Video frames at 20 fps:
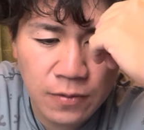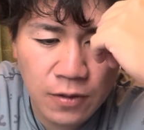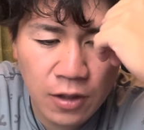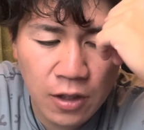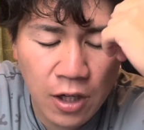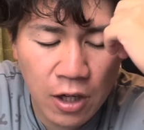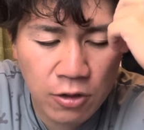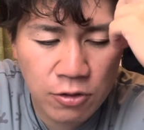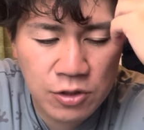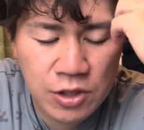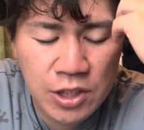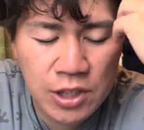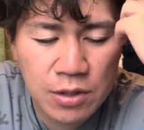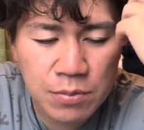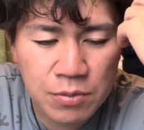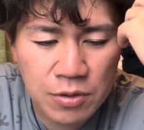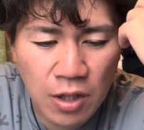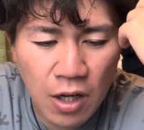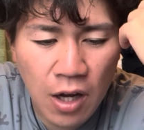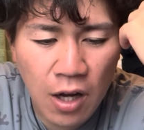あの
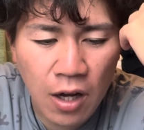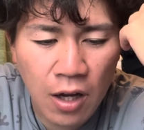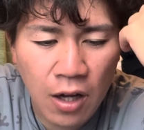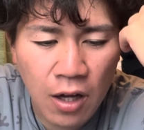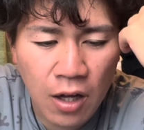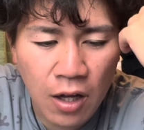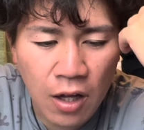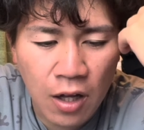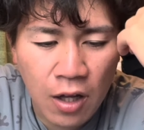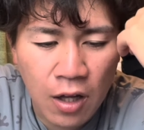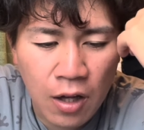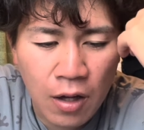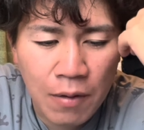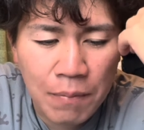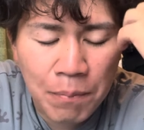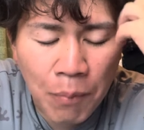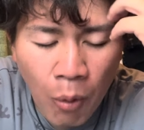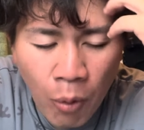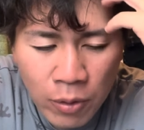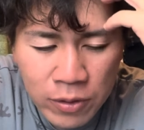チームが、
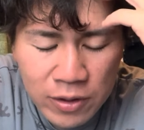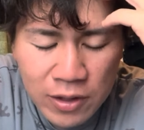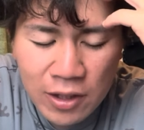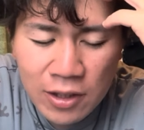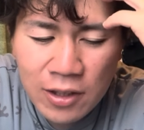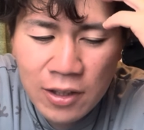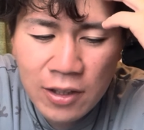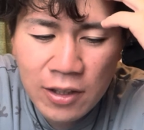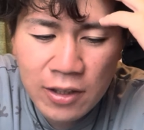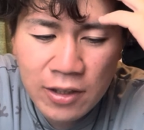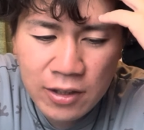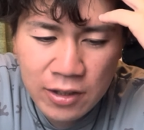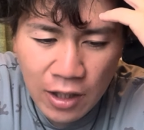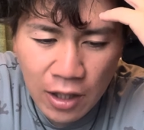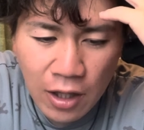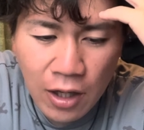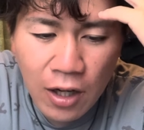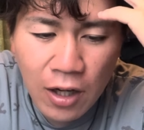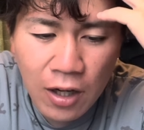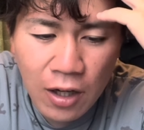ポンって出てき
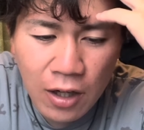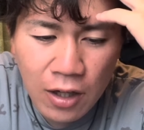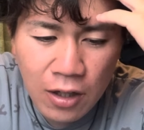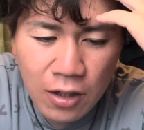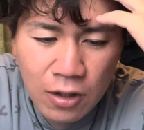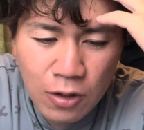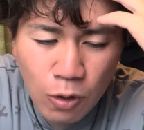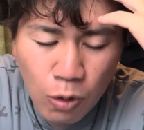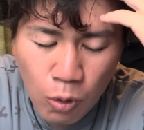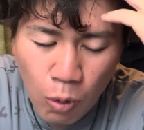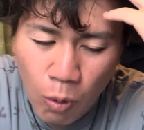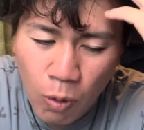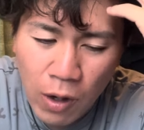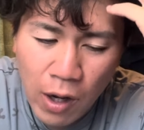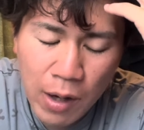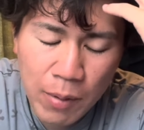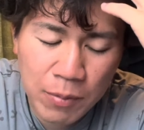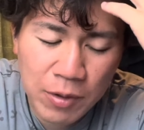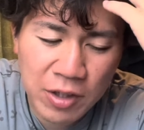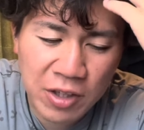たら、これ
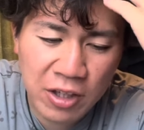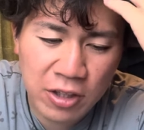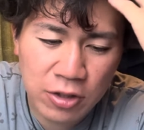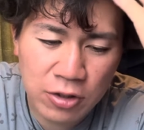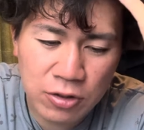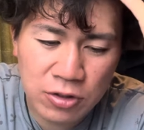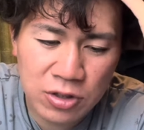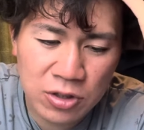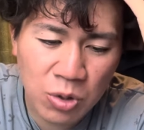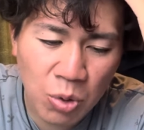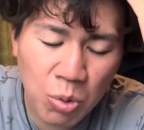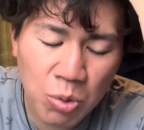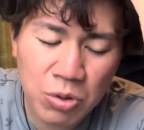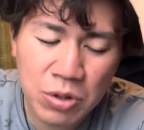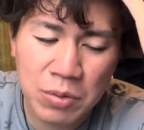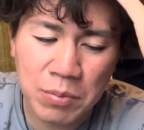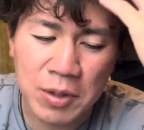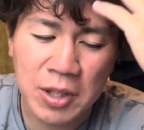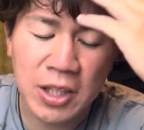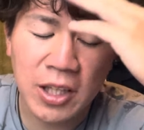岡山の野球、そこ
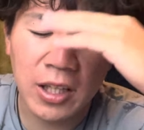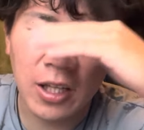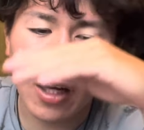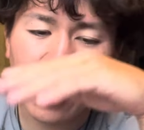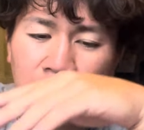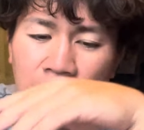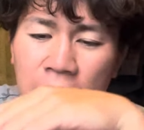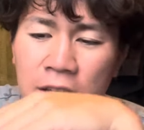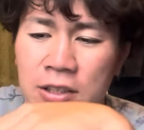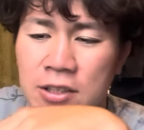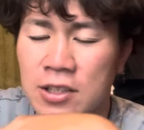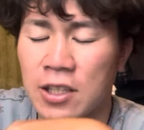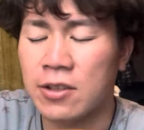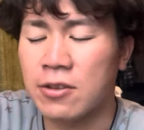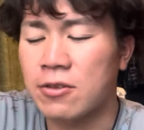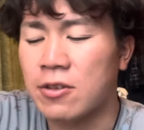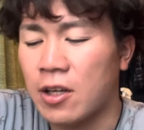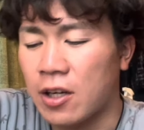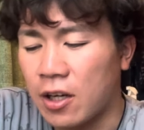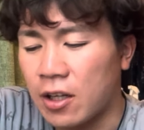にみんな流れんちゃう
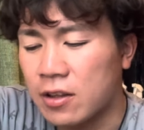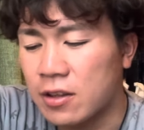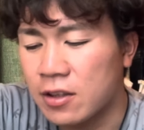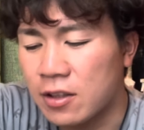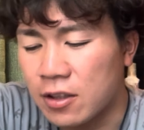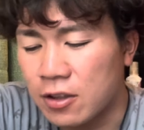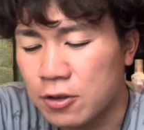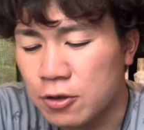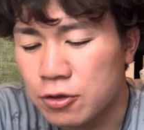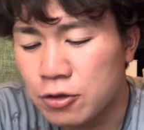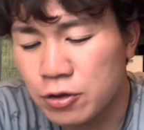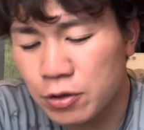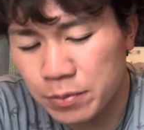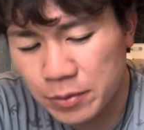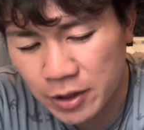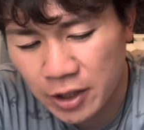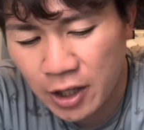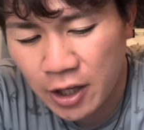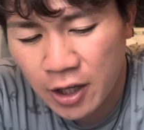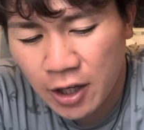んかなっていうの
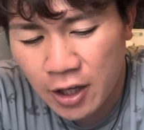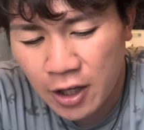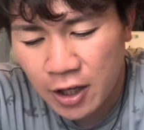もね。